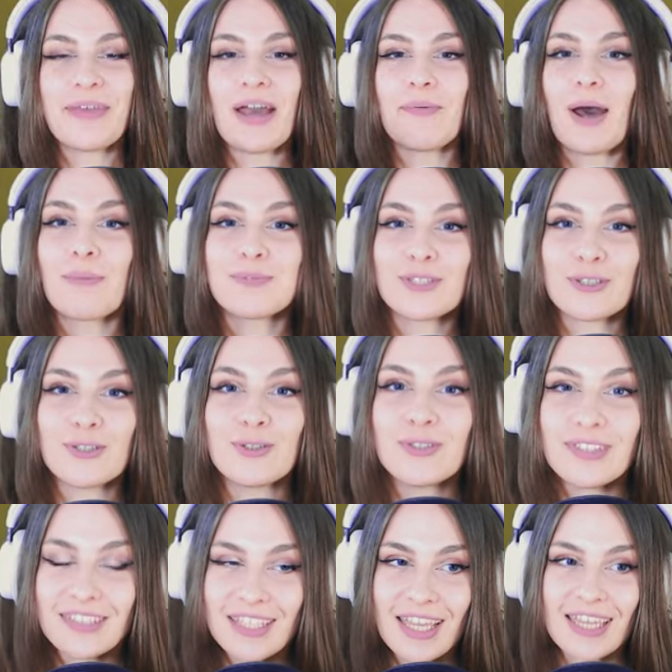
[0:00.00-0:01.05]
Nie miałam
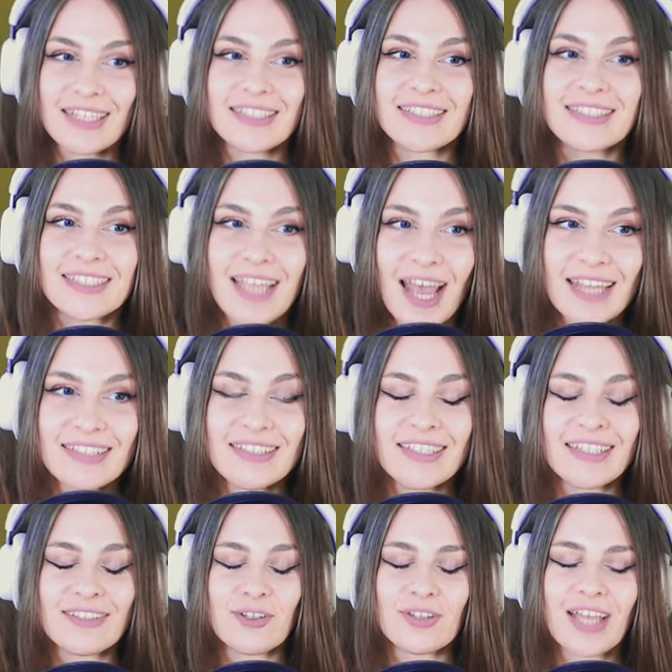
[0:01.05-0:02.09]
absolutnie
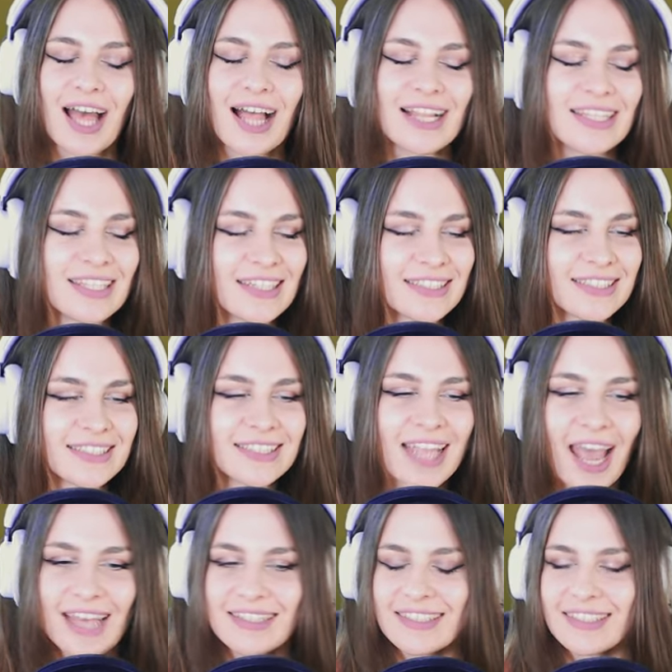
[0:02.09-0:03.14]
żadnych, totalnie
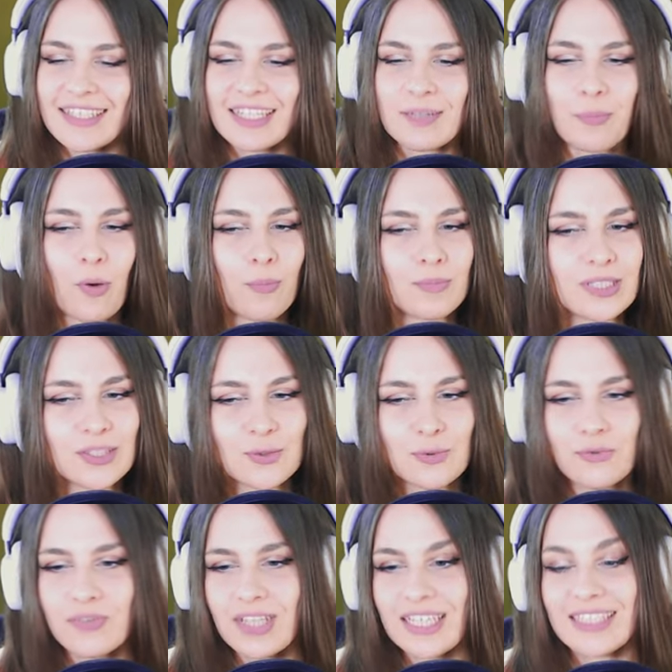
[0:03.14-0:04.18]
żadnych
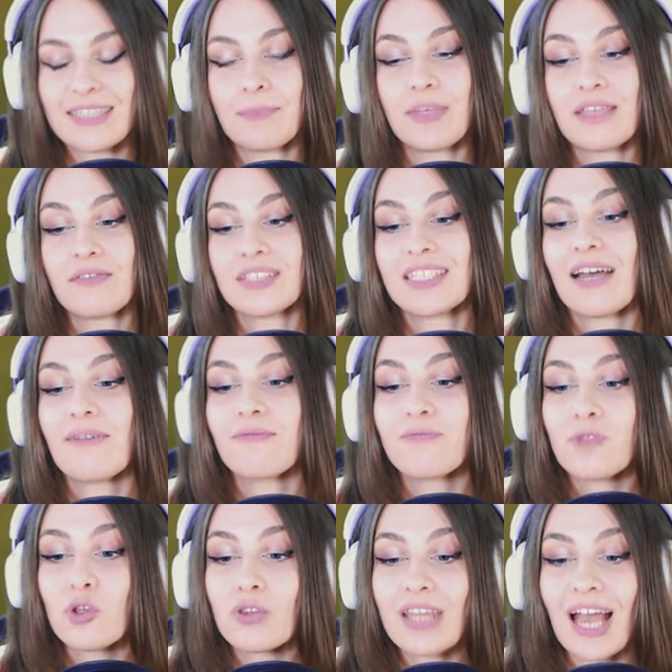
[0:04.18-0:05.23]
pomysłów na siebie, nie wiedziałam
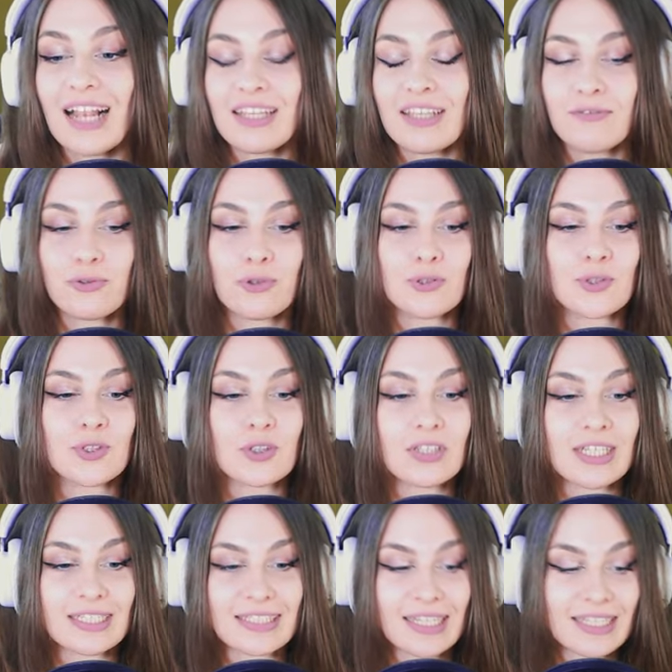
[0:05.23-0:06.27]
totalnie, w którą
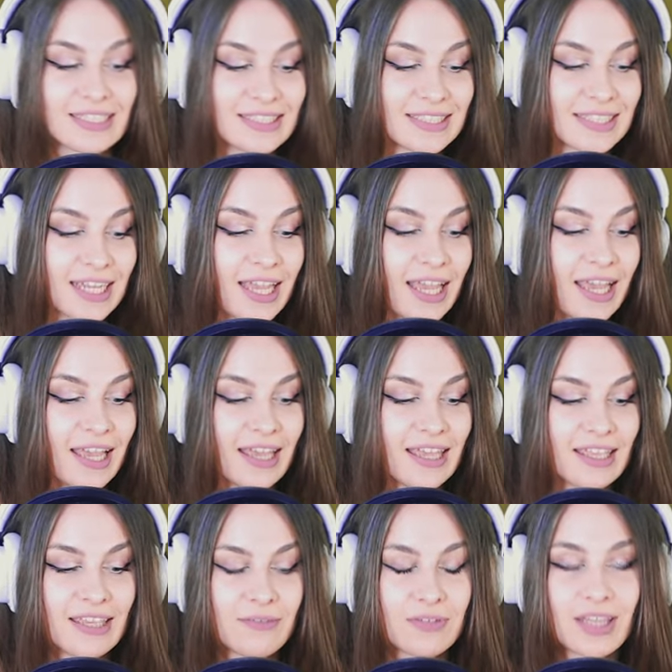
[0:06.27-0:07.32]
stronę chcę iść
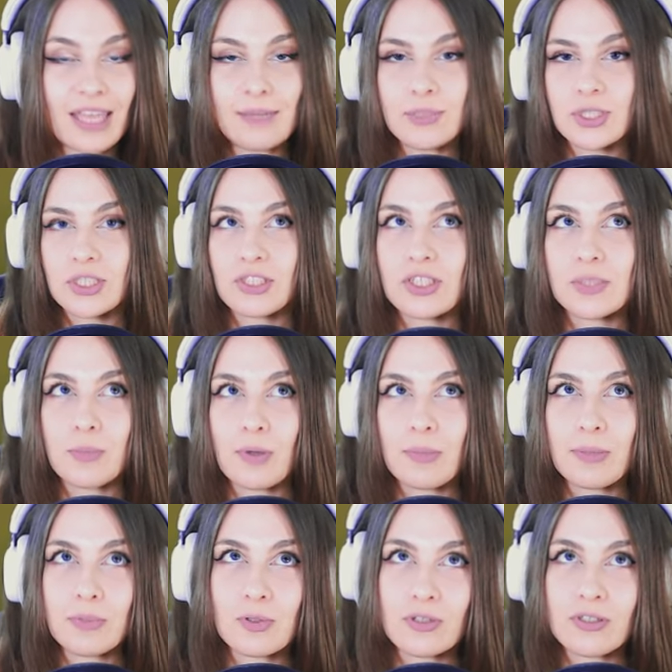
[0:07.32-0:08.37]
i wydaje mi się, że to jest
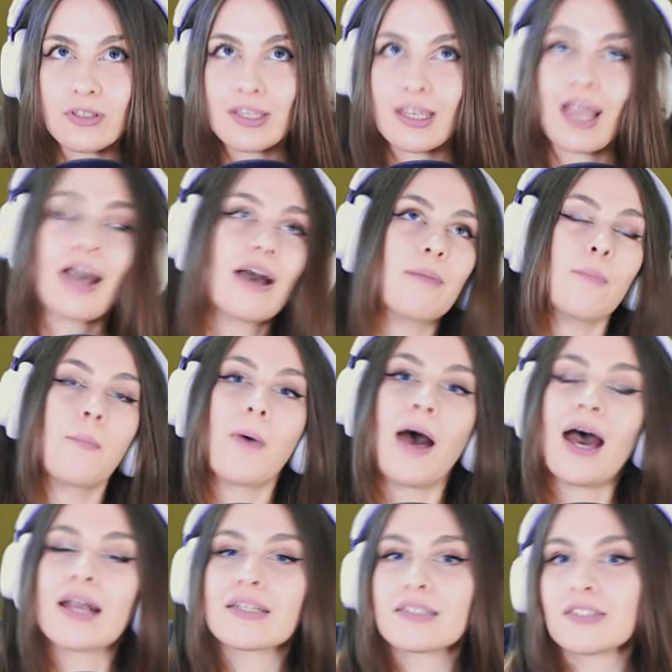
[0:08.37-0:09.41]
problem, który dotyka
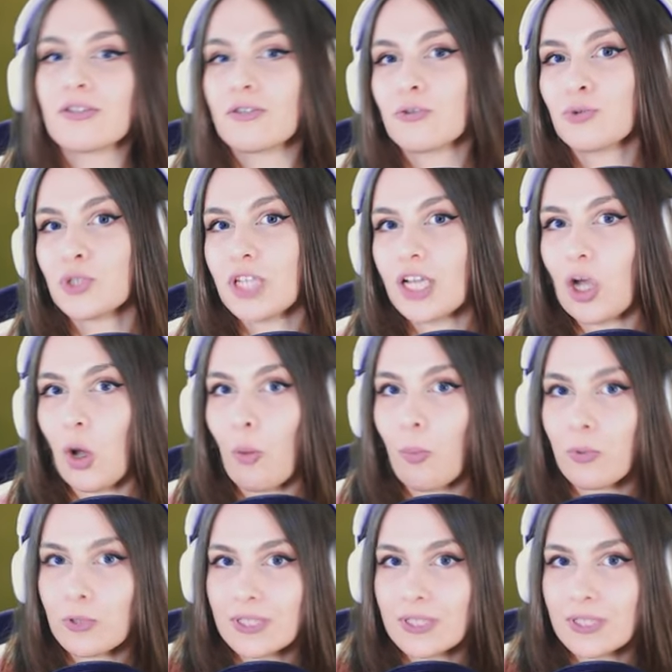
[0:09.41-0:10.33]
bardzo dużego